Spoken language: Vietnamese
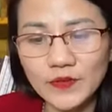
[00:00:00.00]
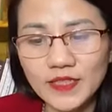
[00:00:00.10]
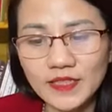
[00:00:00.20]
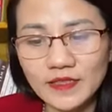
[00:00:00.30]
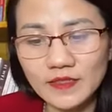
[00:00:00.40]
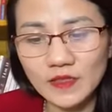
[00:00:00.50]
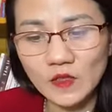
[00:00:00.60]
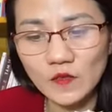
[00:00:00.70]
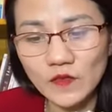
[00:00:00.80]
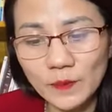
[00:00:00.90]
nếu trên thế
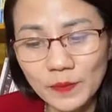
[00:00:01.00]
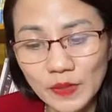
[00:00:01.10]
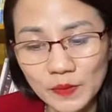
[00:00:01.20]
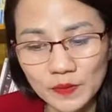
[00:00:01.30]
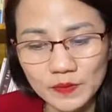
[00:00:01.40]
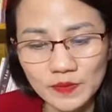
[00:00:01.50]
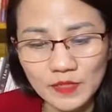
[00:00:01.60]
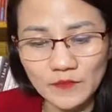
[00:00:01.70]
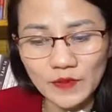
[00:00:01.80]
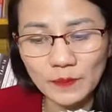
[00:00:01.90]
giới có phép màu
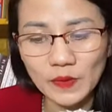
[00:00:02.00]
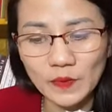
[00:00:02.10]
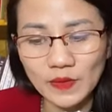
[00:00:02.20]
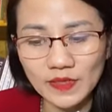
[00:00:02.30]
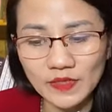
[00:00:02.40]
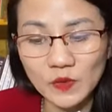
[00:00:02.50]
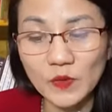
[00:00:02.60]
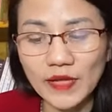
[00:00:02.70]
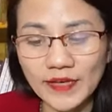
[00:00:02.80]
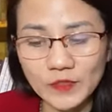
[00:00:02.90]
thì phép màu ấy
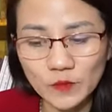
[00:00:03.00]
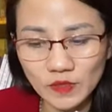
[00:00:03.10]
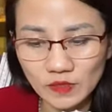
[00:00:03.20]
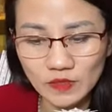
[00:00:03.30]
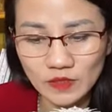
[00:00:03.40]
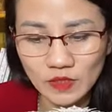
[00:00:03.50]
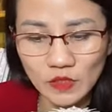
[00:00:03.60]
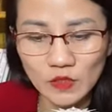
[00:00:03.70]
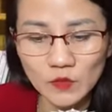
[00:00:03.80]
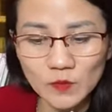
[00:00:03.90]
tồn tại trong nước
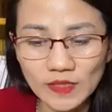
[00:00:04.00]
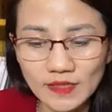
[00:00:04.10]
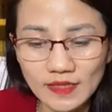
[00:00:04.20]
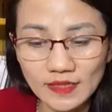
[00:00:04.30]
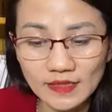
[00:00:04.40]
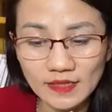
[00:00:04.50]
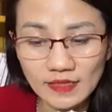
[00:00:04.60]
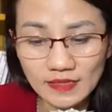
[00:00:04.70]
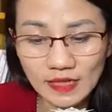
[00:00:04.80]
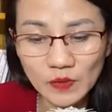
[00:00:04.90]
chúng ta sẽ
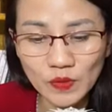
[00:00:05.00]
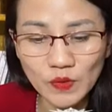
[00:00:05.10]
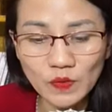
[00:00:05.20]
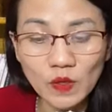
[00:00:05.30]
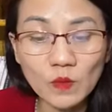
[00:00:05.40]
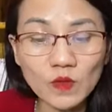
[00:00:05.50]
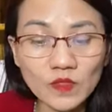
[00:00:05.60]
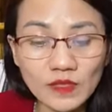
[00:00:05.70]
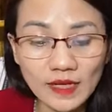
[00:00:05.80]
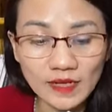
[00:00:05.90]
ra sao nếu
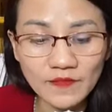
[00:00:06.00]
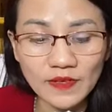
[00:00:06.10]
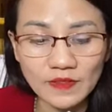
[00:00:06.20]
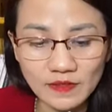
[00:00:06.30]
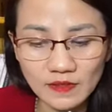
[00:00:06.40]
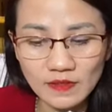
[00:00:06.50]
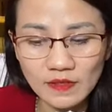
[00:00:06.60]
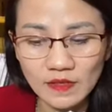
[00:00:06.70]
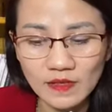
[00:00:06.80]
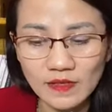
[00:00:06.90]
không có thức ăn và nước
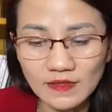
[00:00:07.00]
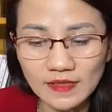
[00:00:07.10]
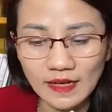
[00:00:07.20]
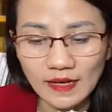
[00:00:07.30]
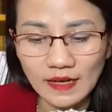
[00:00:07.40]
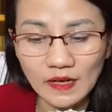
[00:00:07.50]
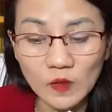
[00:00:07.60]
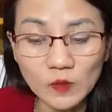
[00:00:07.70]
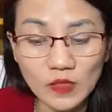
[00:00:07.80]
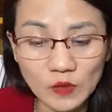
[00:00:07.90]
đơn giản
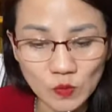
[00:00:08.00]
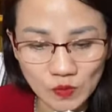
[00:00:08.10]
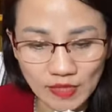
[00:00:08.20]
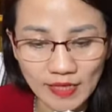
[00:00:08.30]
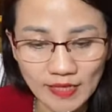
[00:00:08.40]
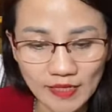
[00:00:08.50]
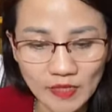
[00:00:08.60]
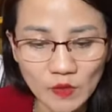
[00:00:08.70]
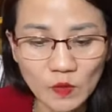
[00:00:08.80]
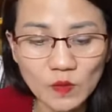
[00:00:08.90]
là không thể tồn tại
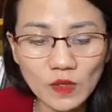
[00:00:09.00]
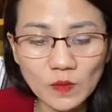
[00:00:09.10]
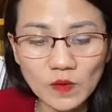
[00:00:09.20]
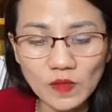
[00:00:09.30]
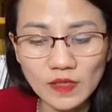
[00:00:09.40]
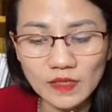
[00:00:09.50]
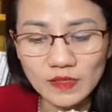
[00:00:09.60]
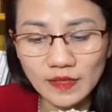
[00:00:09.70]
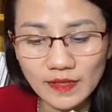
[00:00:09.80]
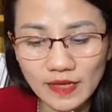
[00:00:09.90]
cũng không có
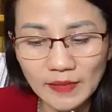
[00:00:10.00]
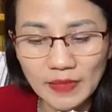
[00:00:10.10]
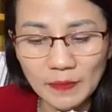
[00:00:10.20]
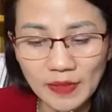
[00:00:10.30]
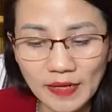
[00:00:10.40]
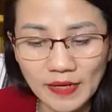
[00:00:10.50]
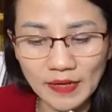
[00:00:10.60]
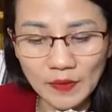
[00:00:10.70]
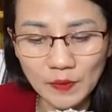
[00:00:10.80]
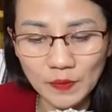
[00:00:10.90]
người thân hay bạn
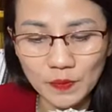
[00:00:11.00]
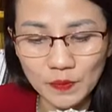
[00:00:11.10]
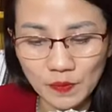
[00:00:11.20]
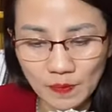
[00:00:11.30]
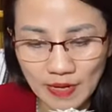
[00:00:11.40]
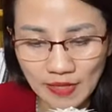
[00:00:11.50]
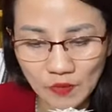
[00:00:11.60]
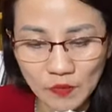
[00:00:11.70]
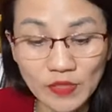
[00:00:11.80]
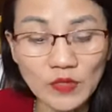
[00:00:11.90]
bè nào của
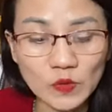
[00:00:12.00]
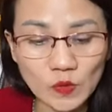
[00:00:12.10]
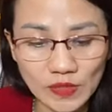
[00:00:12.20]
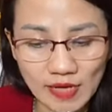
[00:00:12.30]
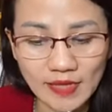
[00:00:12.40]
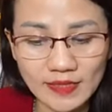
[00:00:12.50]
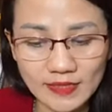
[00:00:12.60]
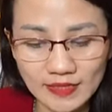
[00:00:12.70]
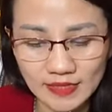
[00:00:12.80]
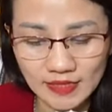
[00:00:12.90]
bạn có thể tồn tại